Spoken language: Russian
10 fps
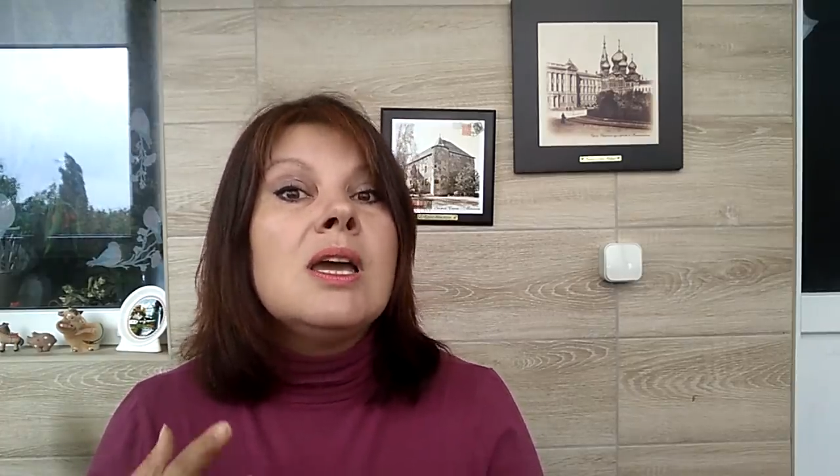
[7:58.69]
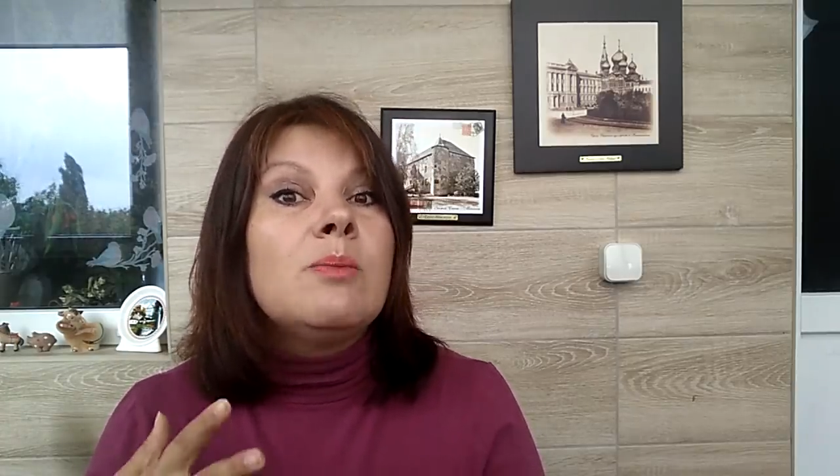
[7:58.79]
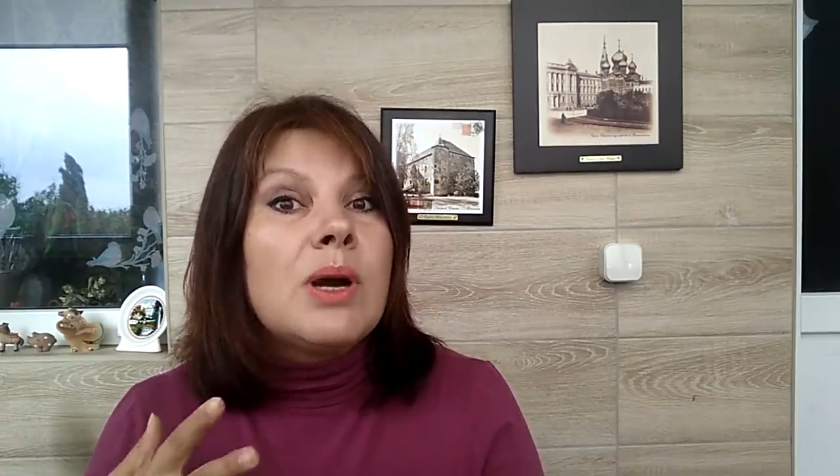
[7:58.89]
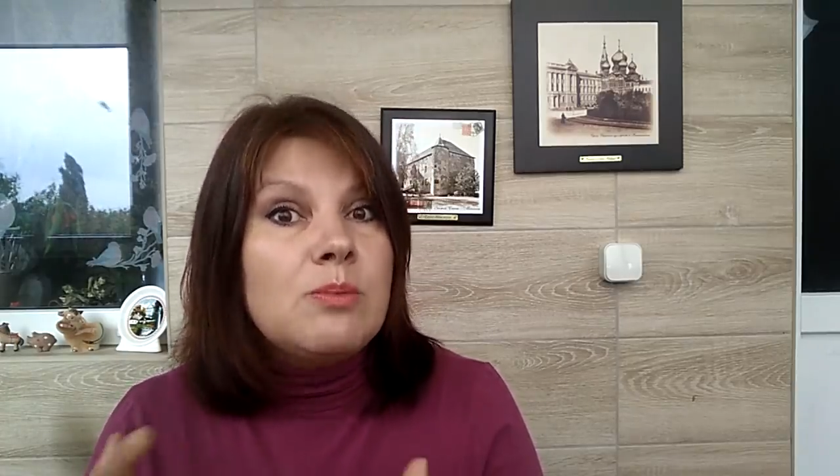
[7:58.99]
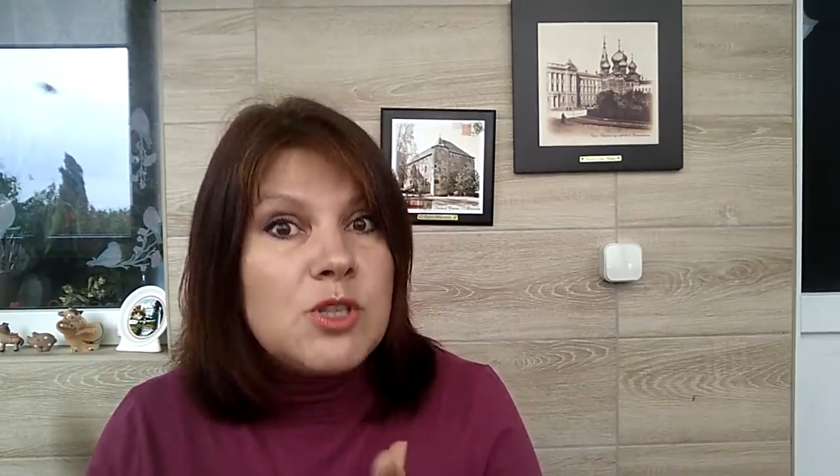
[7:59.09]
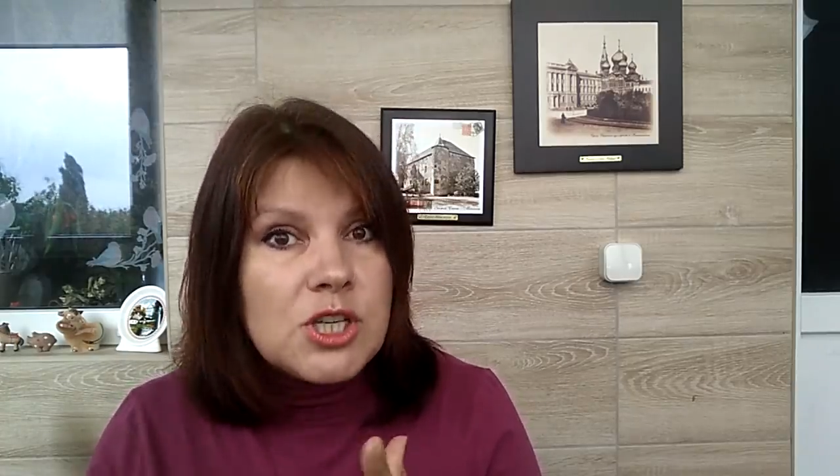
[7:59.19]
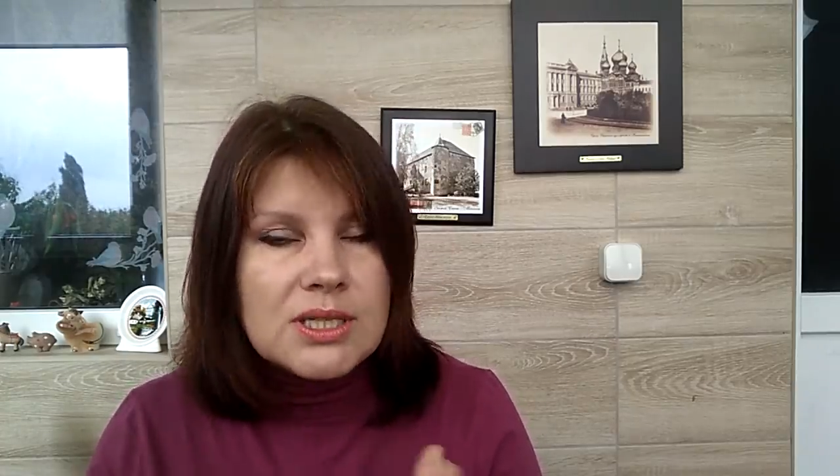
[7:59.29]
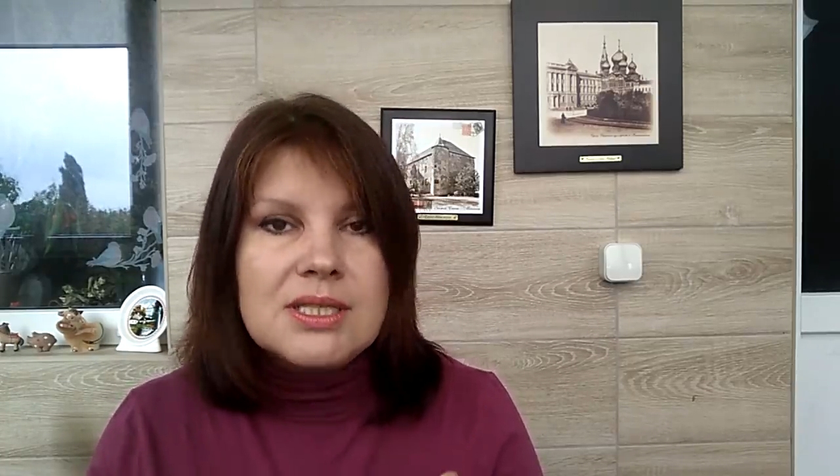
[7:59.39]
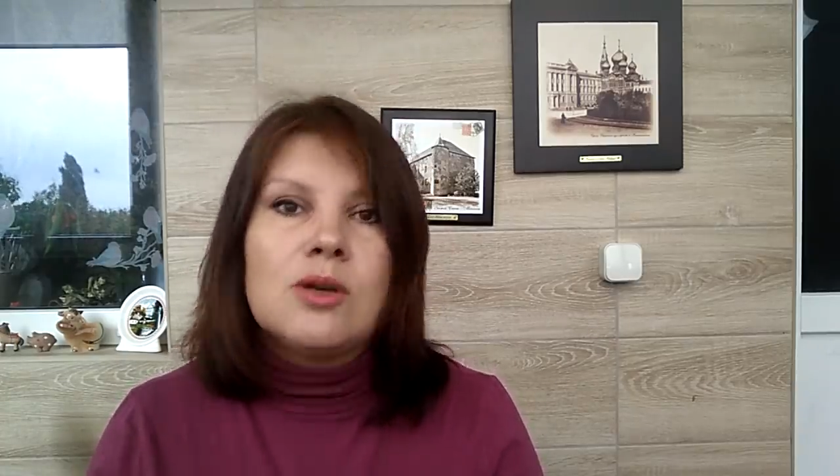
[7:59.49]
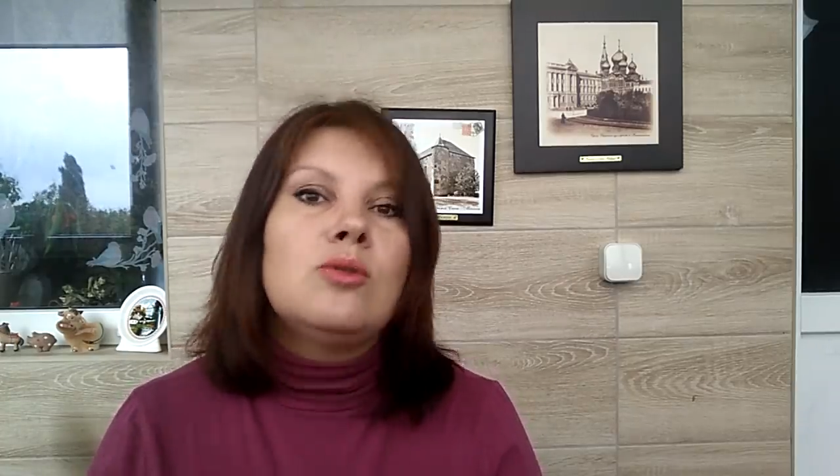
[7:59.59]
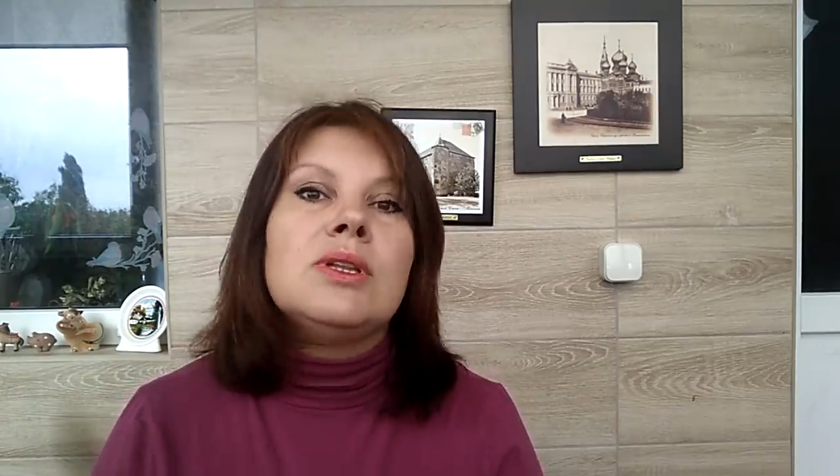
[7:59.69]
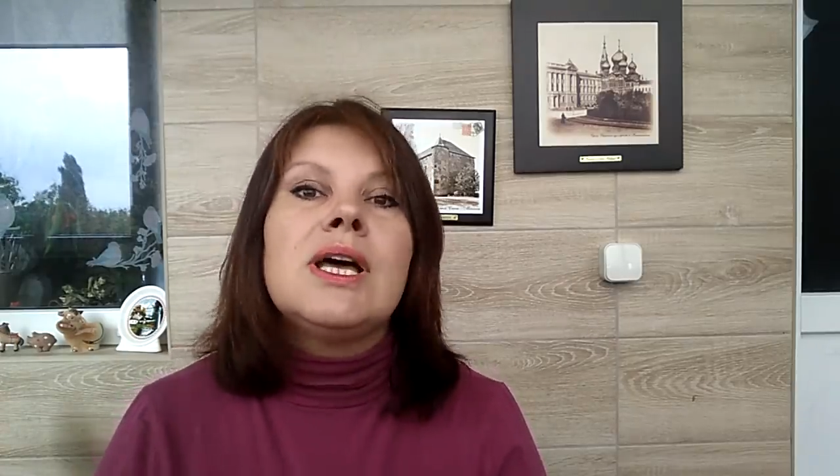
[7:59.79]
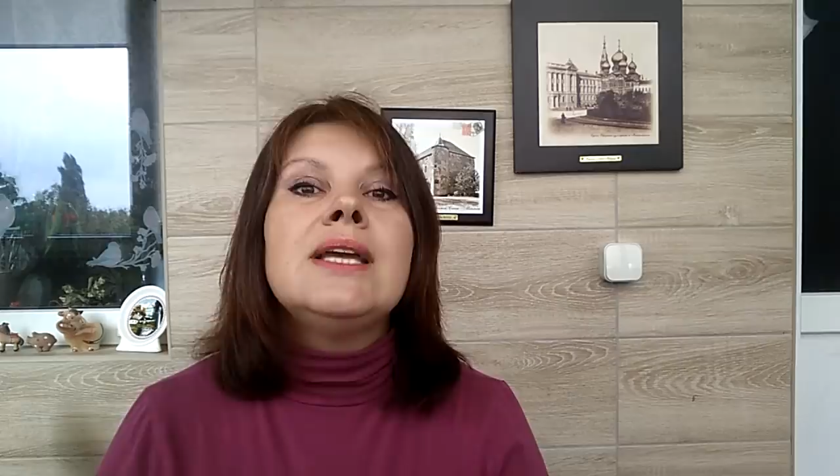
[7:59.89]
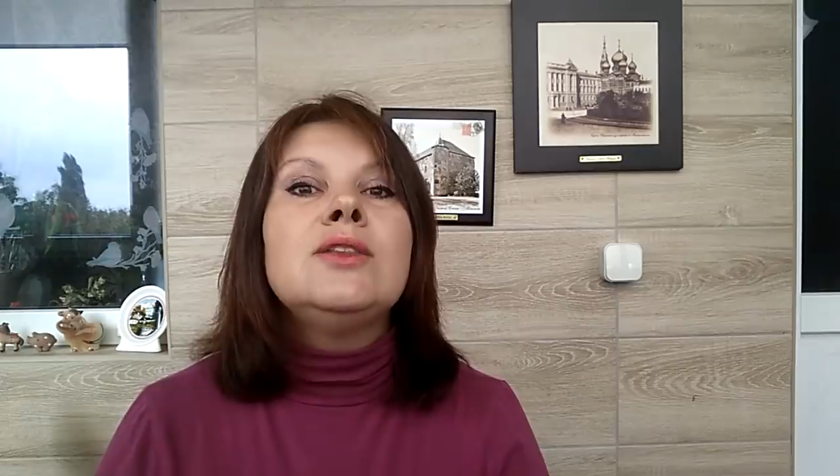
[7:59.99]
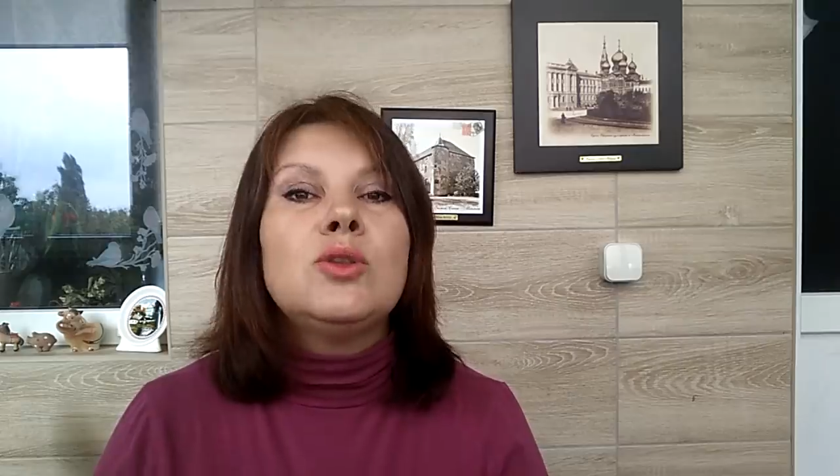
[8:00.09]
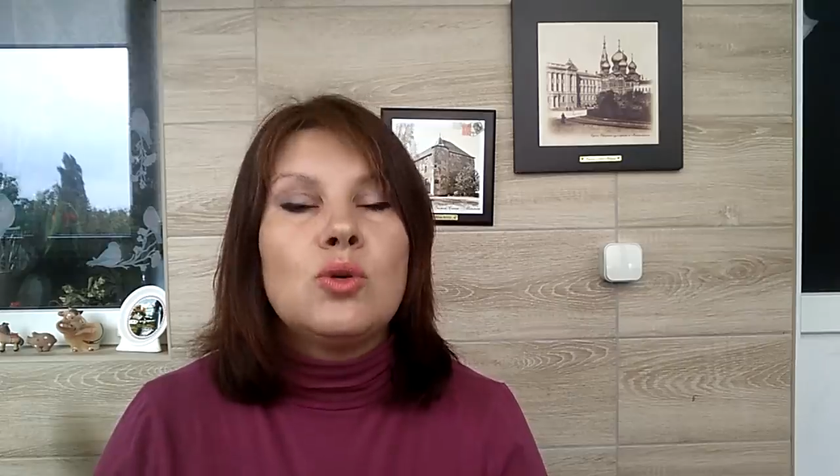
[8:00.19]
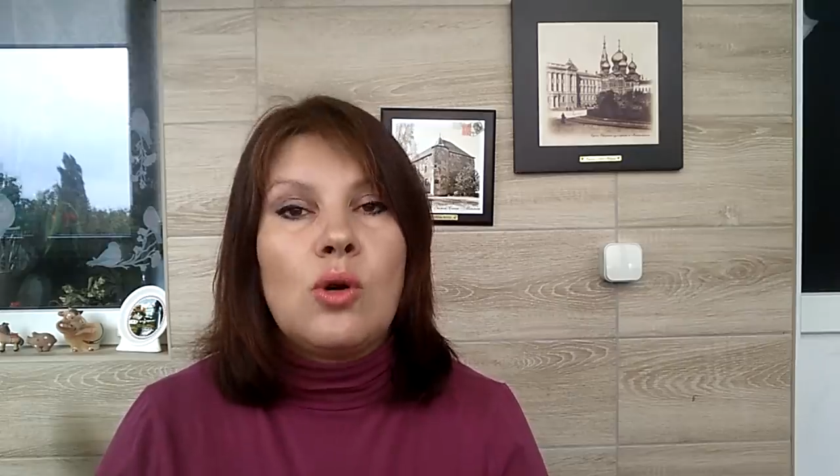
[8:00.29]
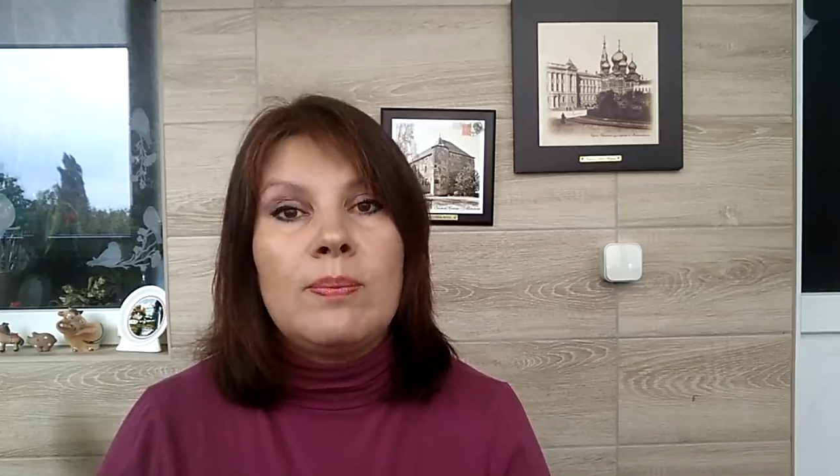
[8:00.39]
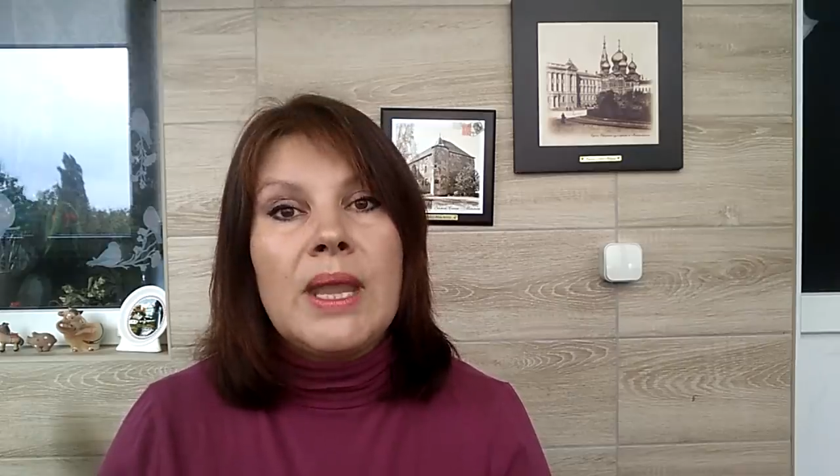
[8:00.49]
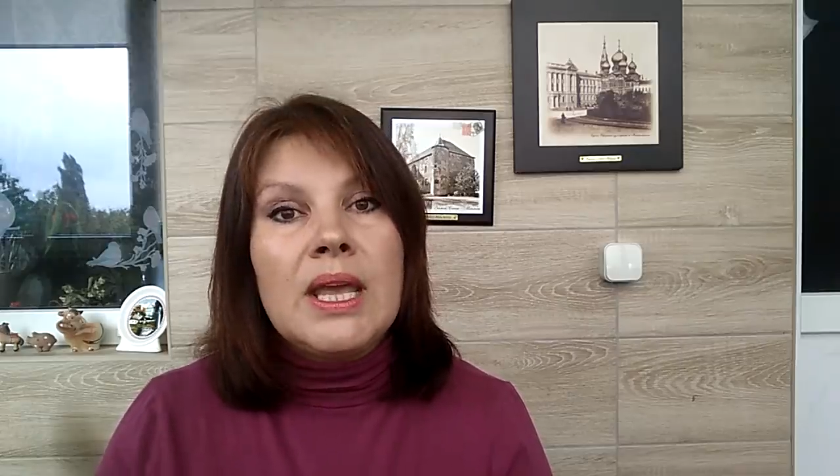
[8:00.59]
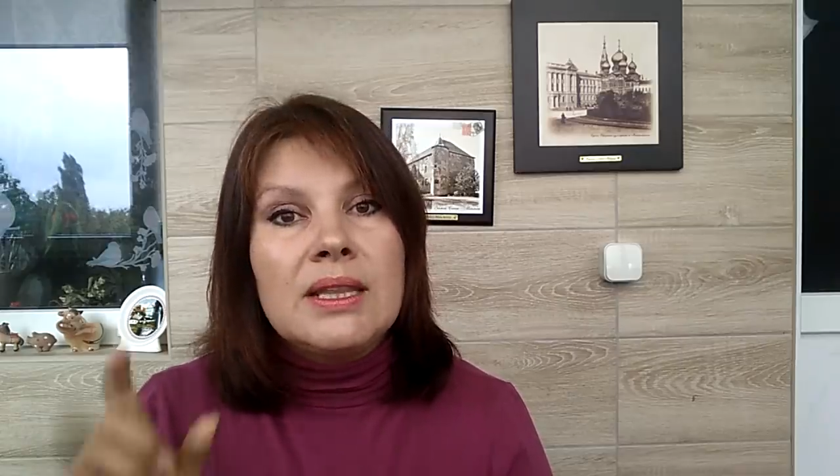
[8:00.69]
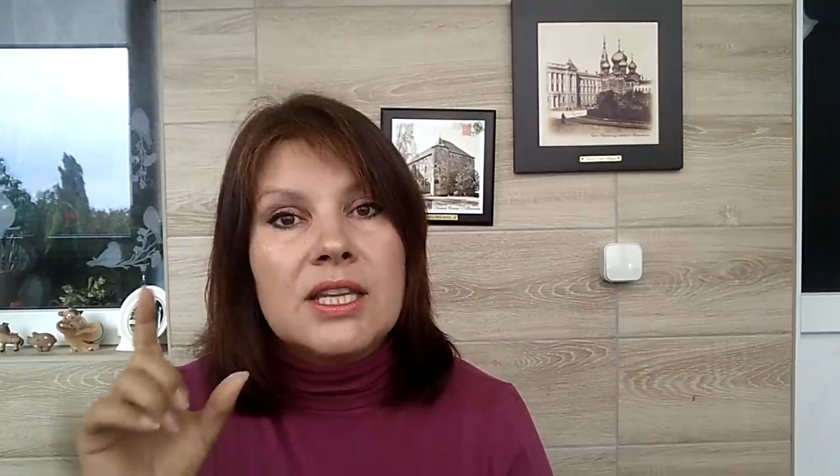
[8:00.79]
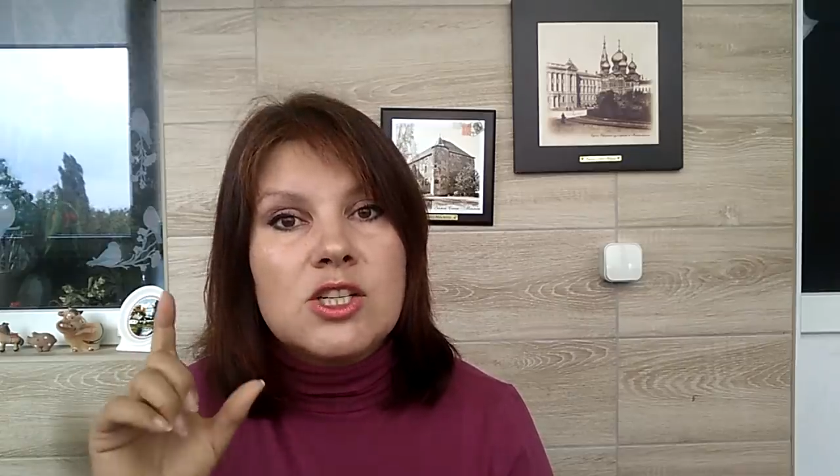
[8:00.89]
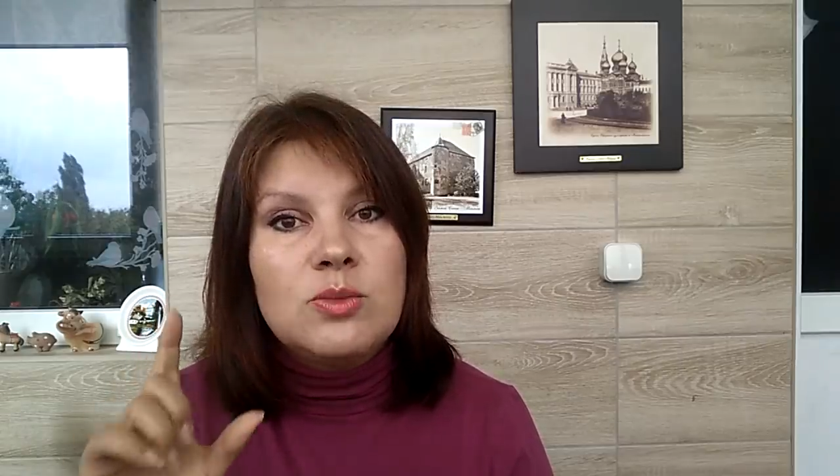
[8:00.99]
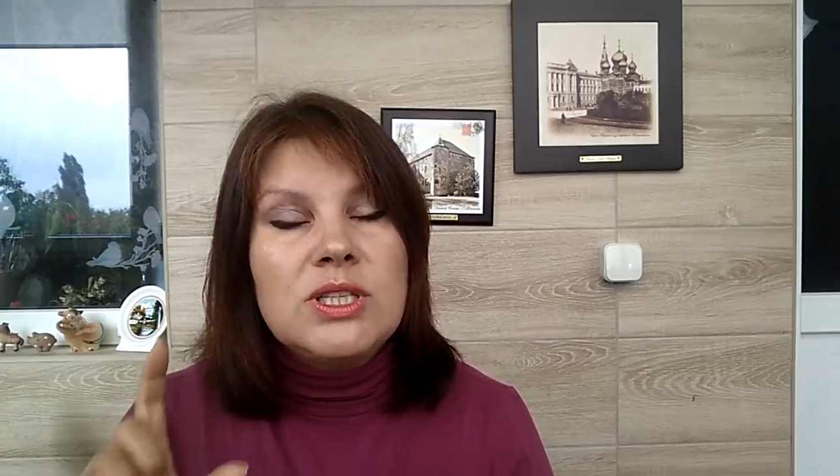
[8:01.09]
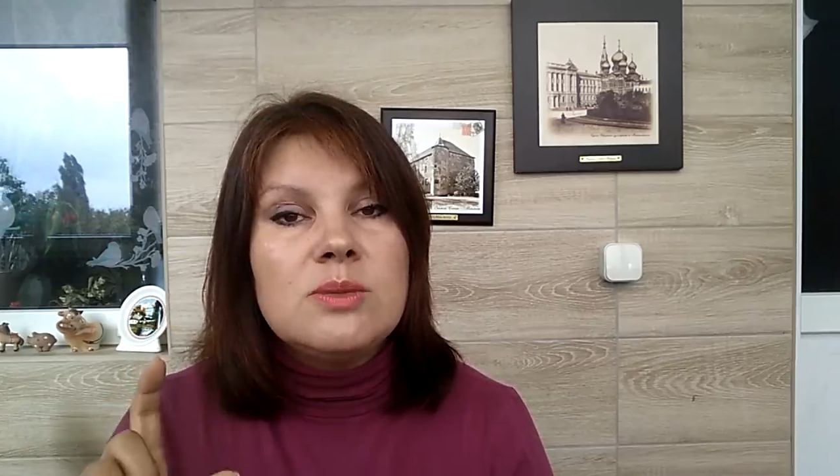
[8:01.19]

пообщаться онлайн, то нажмите,